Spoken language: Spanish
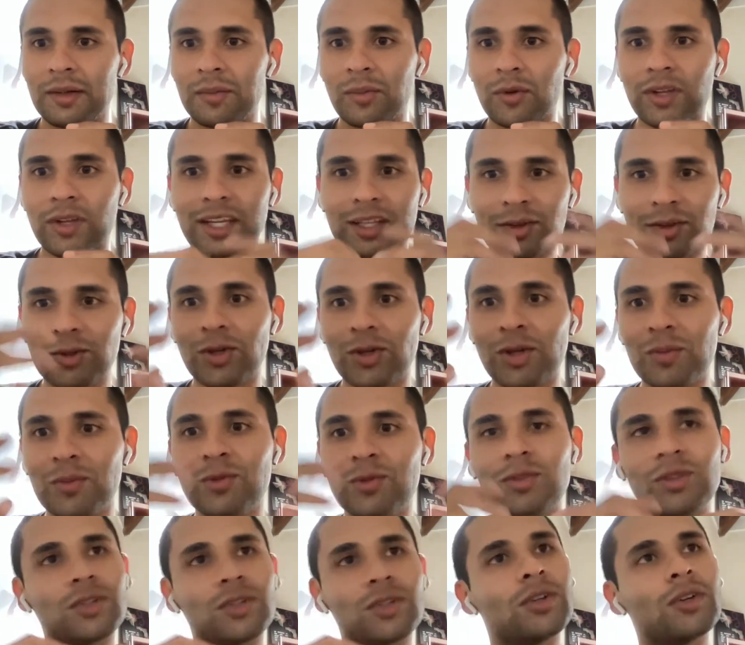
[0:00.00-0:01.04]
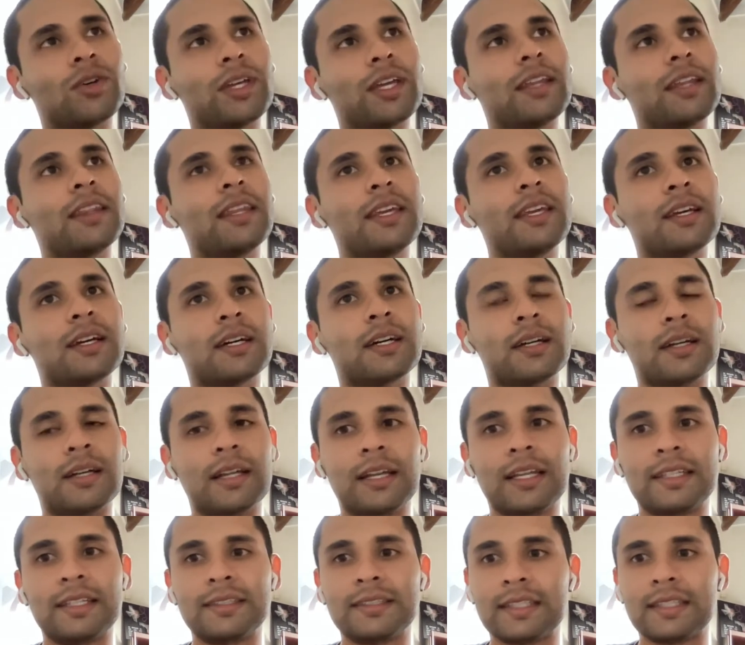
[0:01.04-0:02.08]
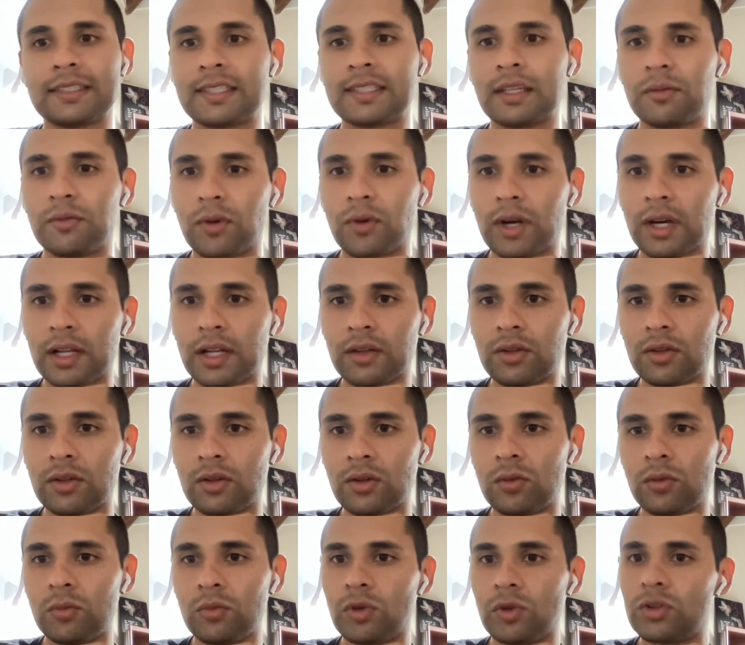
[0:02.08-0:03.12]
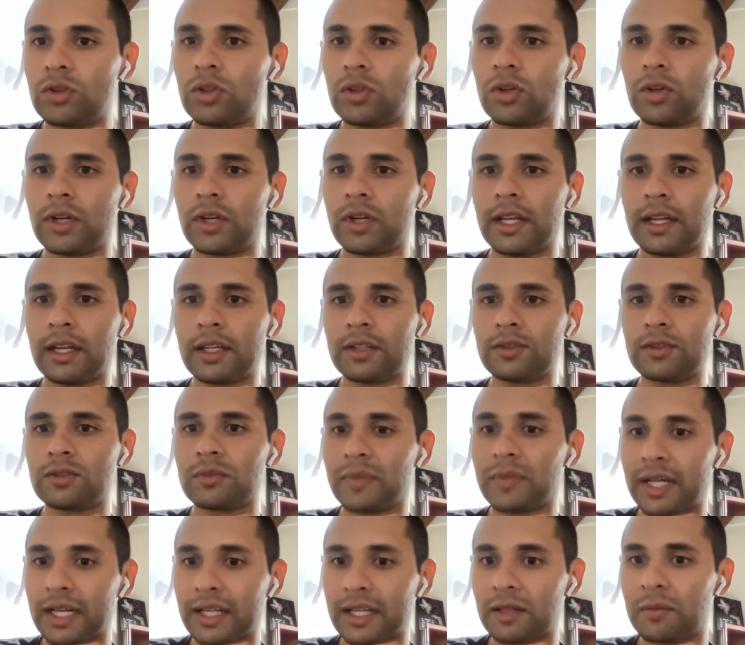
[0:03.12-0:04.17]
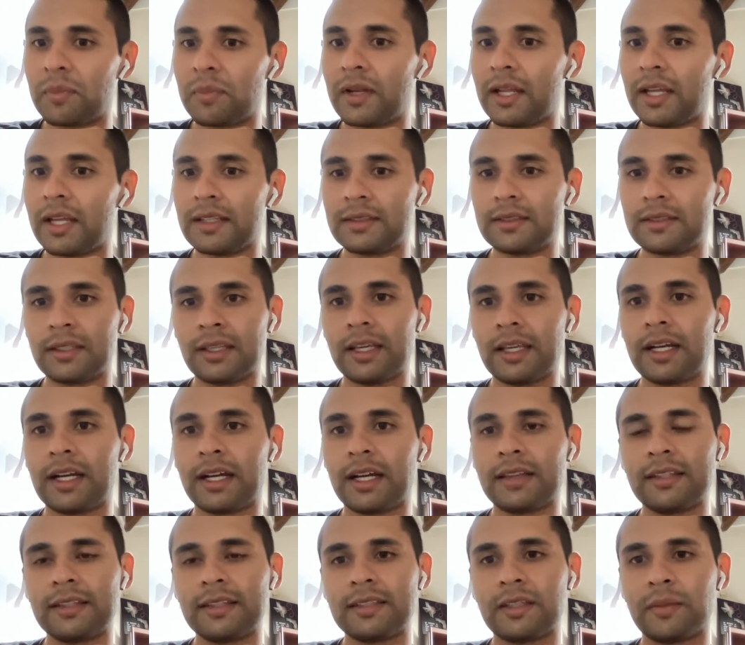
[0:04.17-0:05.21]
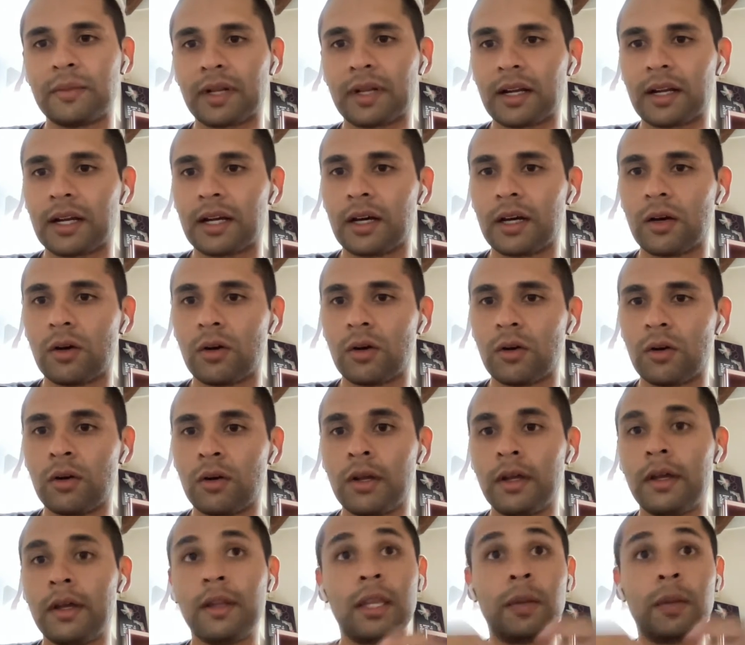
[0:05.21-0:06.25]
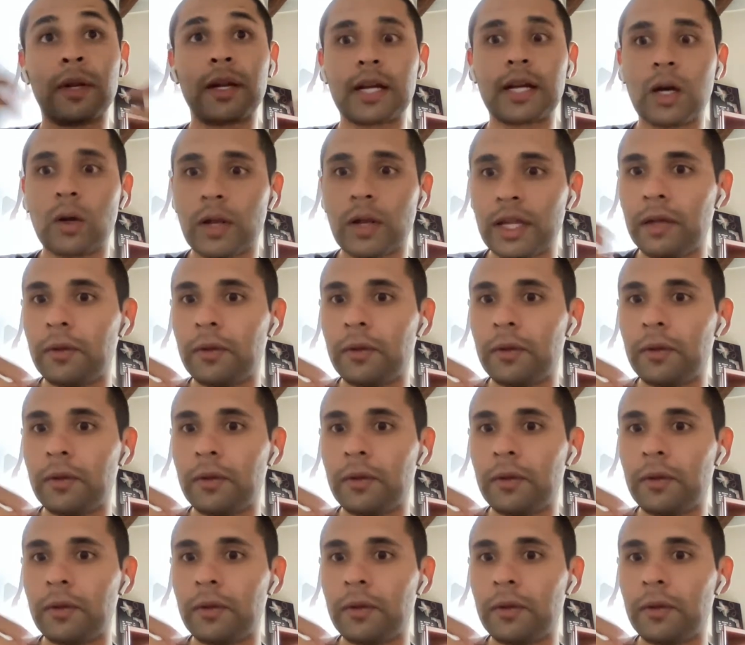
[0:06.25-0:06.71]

porque todo el mundo hoy en día les está enfocando un montón en esos marketplaces gigantes de mercado, de mercado